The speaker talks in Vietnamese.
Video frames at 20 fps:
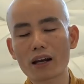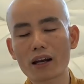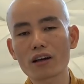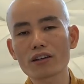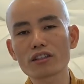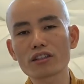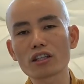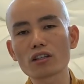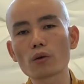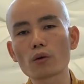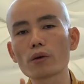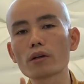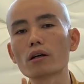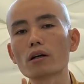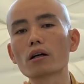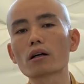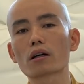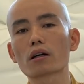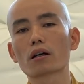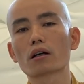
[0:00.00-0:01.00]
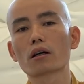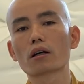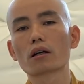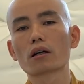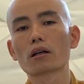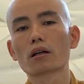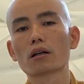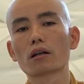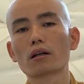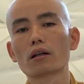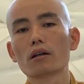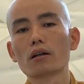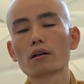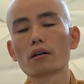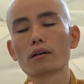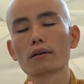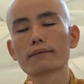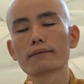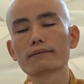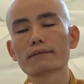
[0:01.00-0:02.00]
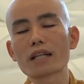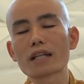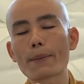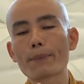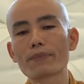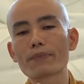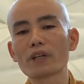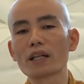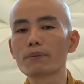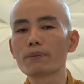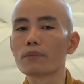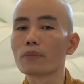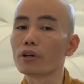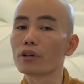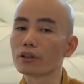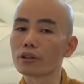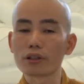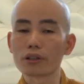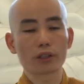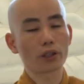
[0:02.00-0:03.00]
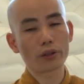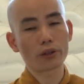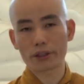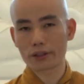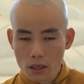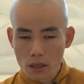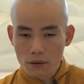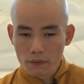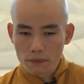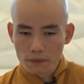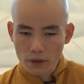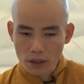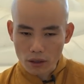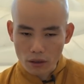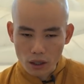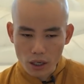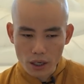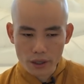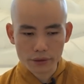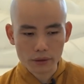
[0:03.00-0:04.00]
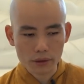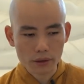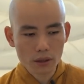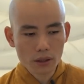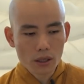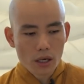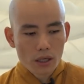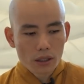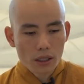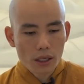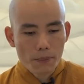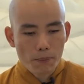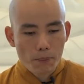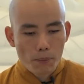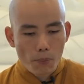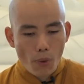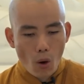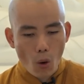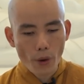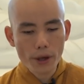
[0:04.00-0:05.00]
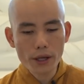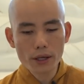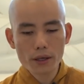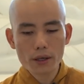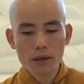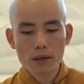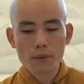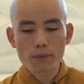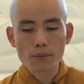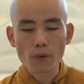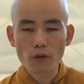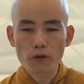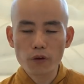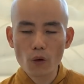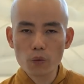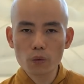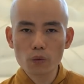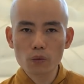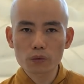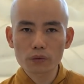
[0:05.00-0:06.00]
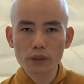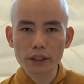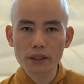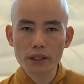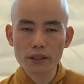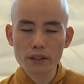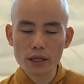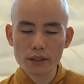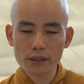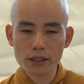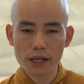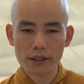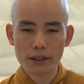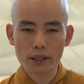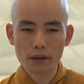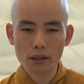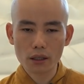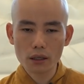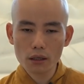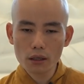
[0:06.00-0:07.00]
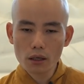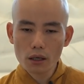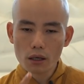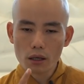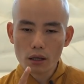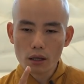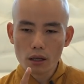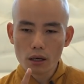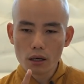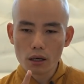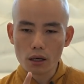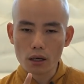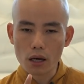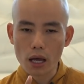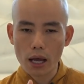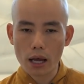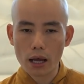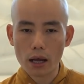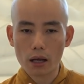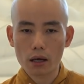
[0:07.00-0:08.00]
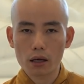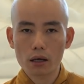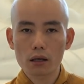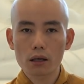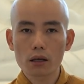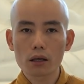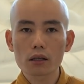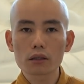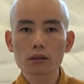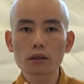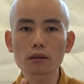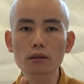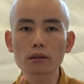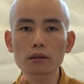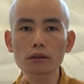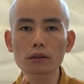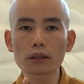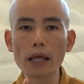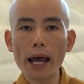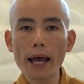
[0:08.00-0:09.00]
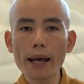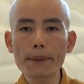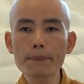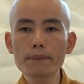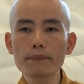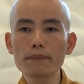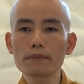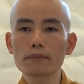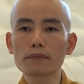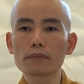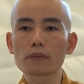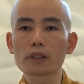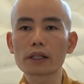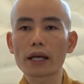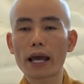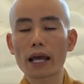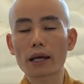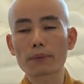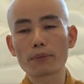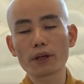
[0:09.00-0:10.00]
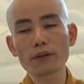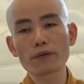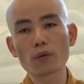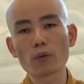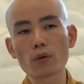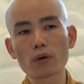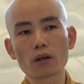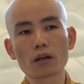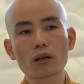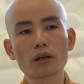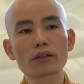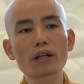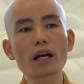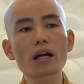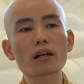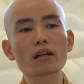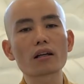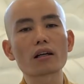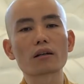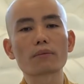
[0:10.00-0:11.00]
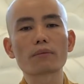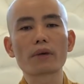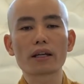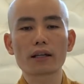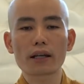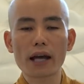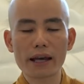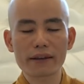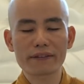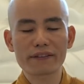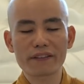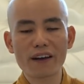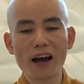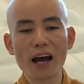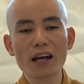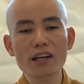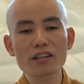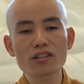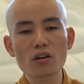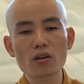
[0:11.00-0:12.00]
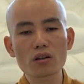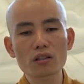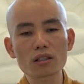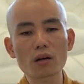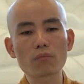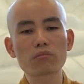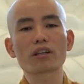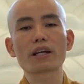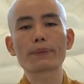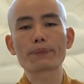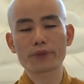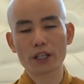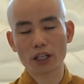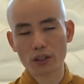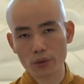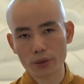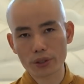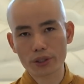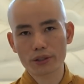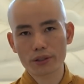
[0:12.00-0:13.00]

đó chỉ nuôi được năm đến mười người thôi. Và còn hơn nữa, cứ mỗi một phút trên thế giới này ta tính là có tám ngàn mét vuông đất rừng bị khai phá cho công nghiệp chăn nuôi.